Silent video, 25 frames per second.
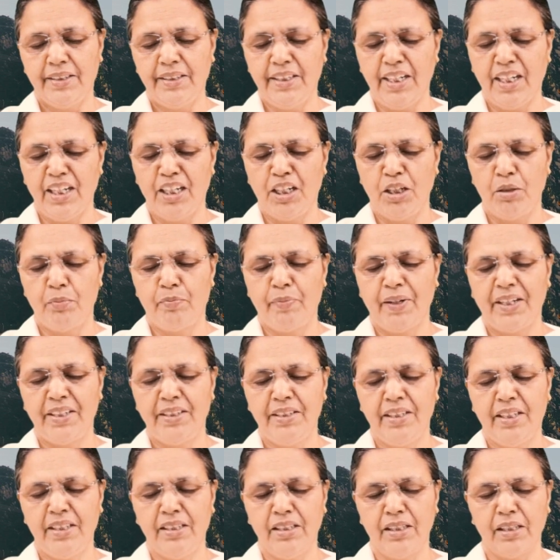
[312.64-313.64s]
எங்கள்
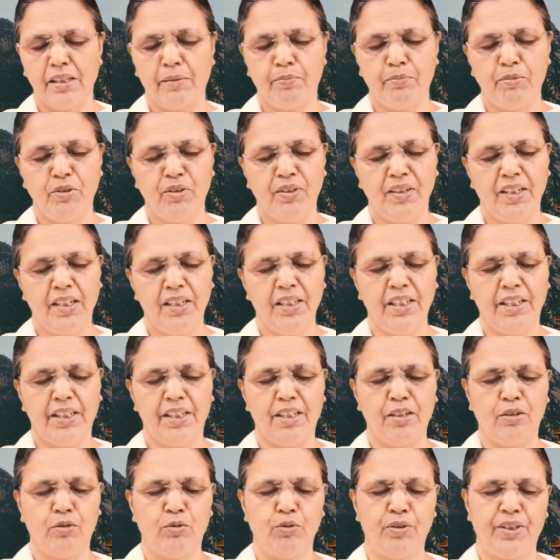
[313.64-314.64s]
பையை நிரப்புங்கள்
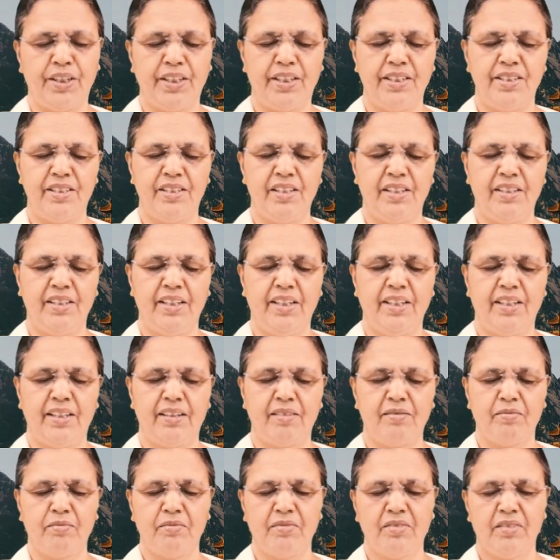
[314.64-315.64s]
என்று கூறுகின்றனர்
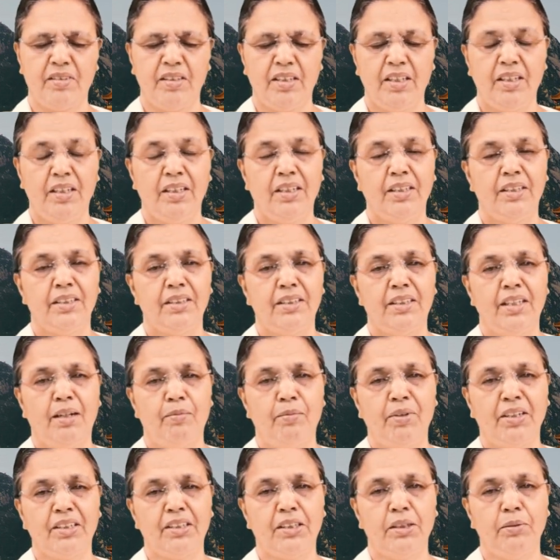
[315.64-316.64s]

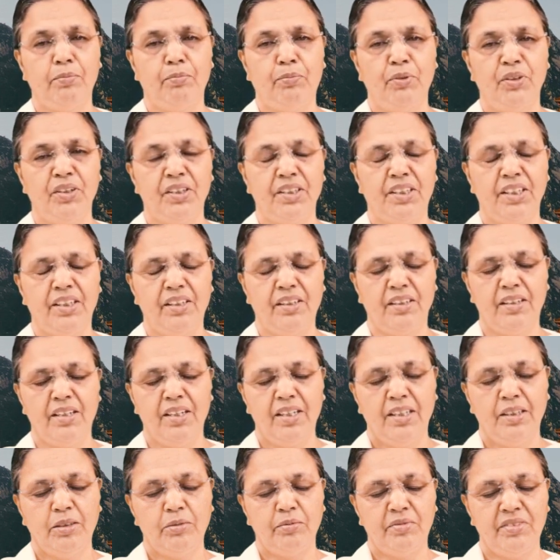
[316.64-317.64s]
நமக்கு இப்பொழுது
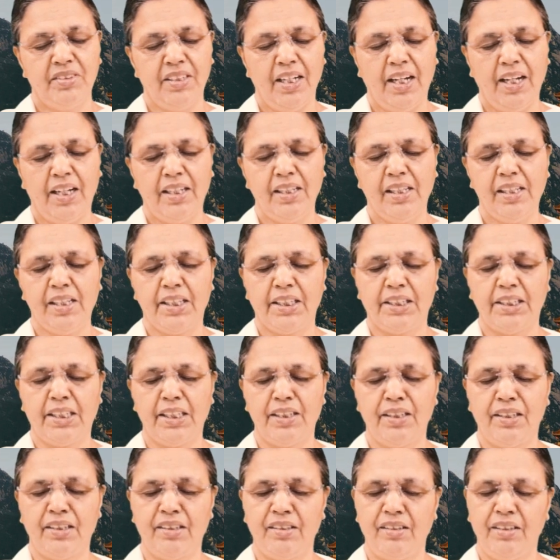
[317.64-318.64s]
ஞான
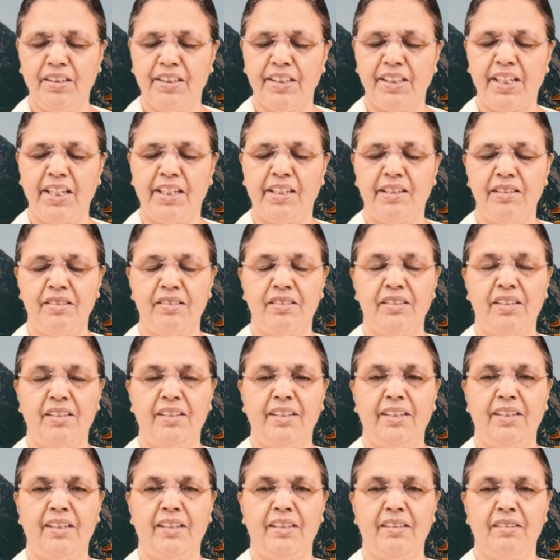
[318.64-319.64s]
ரத்தினங்கள்
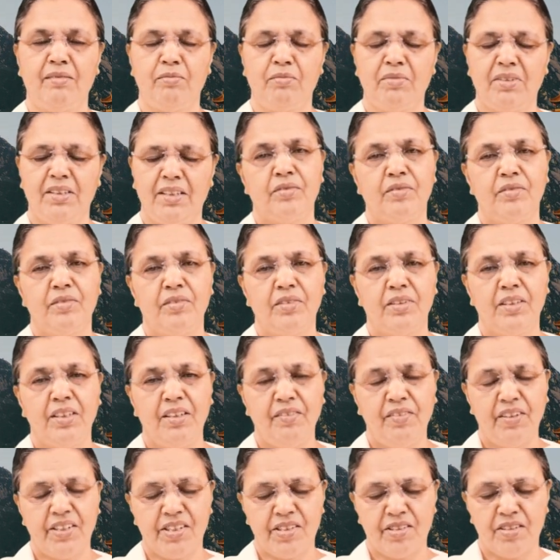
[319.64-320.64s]
கிடைக்கின்றன
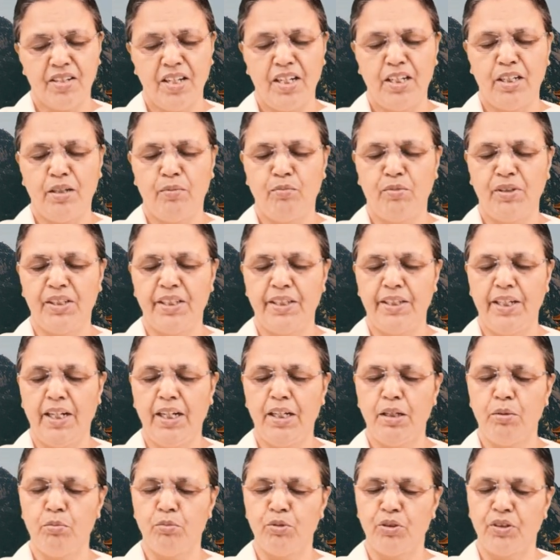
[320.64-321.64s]
இவற்றால் நம்முடைய
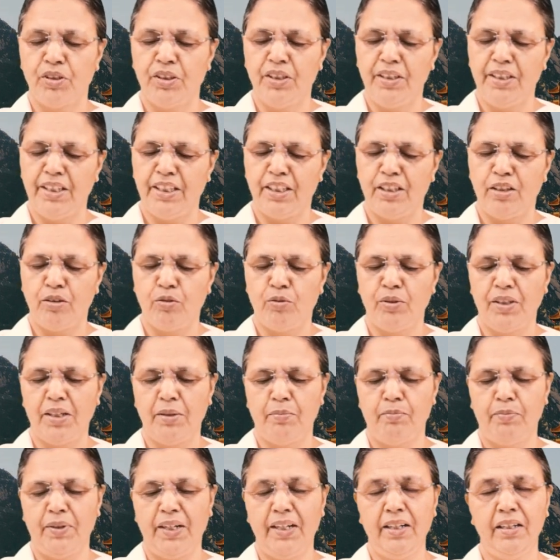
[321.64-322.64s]
புத்தி என
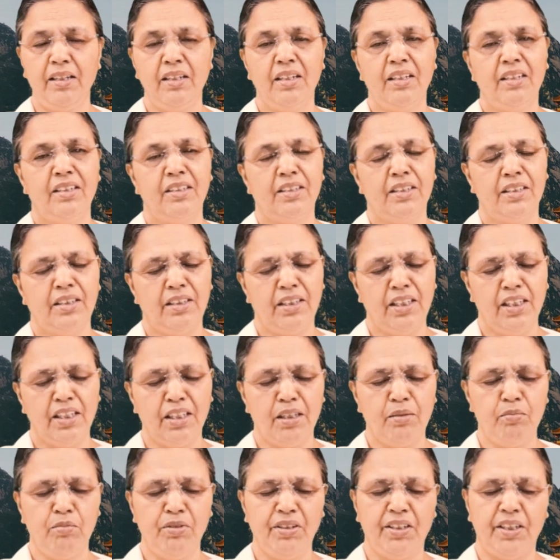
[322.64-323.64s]
குடிப்பை
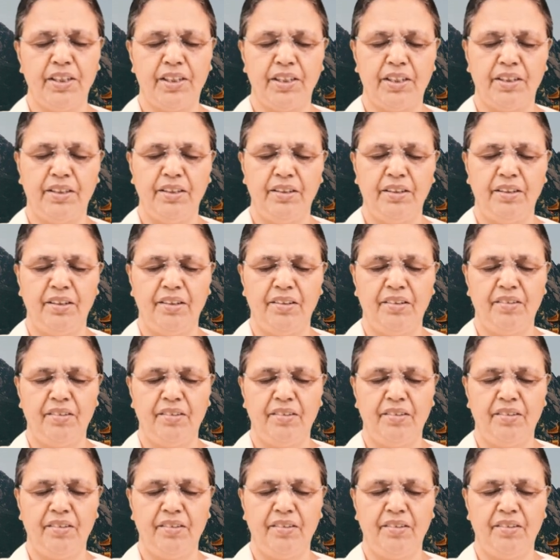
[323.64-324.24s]
நிரம்புகிறது